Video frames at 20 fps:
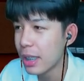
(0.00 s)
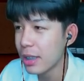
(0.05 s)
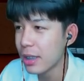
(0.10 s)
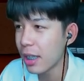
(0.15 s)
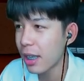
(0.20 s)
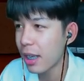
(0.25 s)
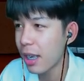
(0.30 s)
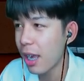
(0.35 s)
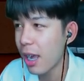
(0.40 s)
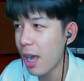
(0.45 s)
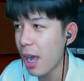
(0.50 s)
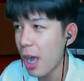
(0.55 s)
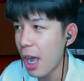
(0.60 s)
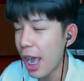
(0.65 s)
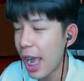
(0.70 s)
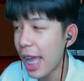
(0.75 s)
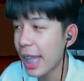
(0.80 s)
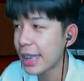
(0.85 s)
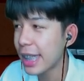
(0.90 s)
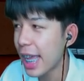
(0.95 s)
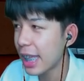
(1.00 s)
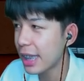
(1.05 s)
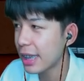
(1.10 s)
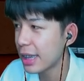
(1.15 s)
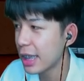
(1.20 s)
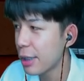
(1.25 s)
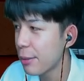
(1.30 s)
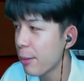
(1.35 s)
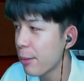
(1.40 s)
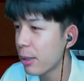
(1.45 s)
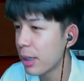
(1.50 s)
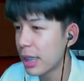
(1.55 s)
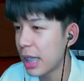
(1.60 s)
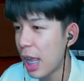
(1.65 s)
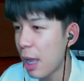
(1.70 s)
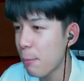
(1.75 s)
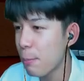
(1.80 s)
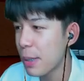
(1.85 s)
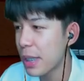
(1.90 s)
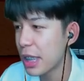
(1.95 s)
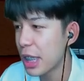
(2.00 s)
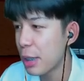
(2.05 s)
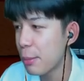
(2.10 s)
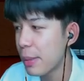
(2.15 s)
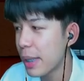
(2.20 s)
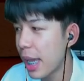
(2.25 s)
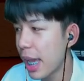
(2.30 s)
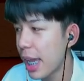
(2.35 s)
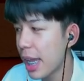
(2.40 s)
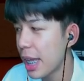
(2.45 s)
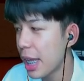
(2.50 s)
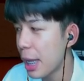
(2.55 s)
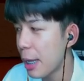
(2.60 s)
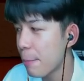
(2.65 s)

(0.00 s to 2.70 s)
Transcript: แล้วก็คะแนนรีวิวเลยนะ ปีนี้พี่ให้